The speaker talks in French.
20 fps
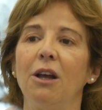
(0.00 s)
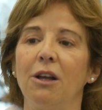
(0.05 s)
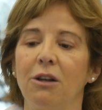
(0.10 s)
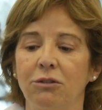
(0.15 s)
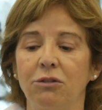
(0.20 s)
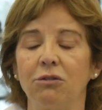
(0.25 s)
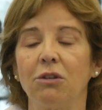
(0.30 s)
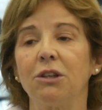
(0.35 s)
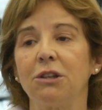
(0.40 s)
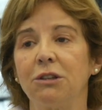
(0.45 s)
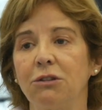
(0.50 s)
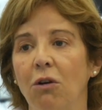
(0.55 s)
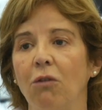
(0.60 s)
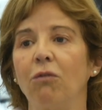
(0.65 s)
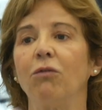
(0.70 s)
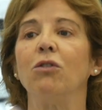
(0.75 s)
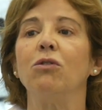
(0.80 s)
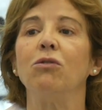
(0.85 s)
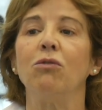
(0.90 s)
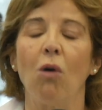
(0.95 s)
euh, ceux qui sont
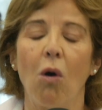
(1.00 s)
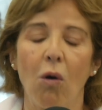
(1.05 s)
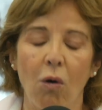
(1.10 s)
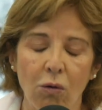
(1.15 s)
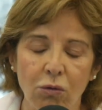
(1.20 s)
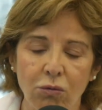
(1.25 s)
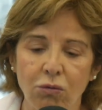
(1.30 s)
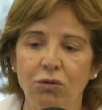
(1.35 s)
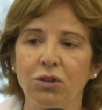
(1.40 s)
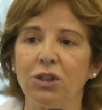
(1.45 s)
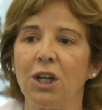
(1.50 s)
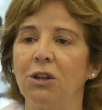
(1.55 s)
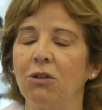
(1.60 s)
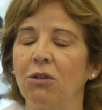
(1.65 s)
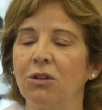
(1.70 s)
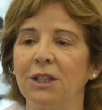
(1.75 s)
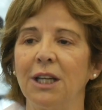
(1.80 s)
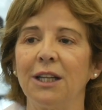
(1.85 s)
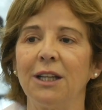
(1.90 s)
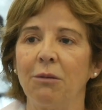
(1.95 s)
revenus ont touché
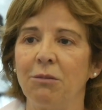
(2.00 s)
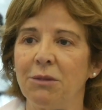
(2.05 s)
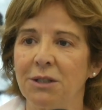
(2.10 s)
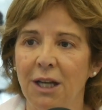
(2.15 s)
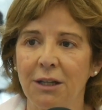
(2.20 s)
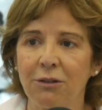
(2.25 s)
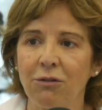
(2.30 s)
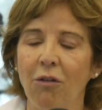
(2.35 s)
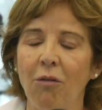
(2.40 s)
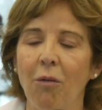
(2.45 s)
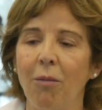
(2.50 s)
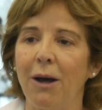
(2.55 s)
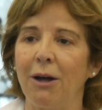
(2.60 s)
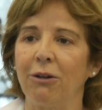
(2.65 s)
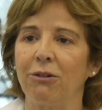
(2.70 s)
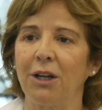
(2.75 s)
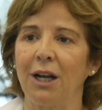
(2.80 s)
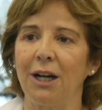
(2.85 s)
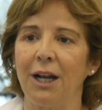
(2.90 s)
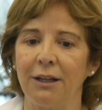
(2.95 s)
d'autres indemnisations, on ne va pas
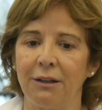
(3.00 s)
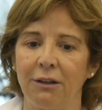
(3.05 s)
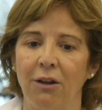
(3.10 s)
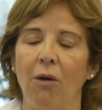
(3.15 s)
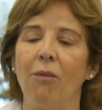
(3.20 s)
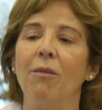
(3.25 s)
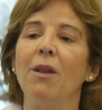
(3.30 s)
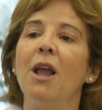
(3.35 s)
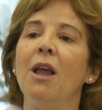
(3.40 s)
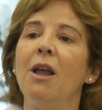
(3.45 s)
rentrer là-dedans.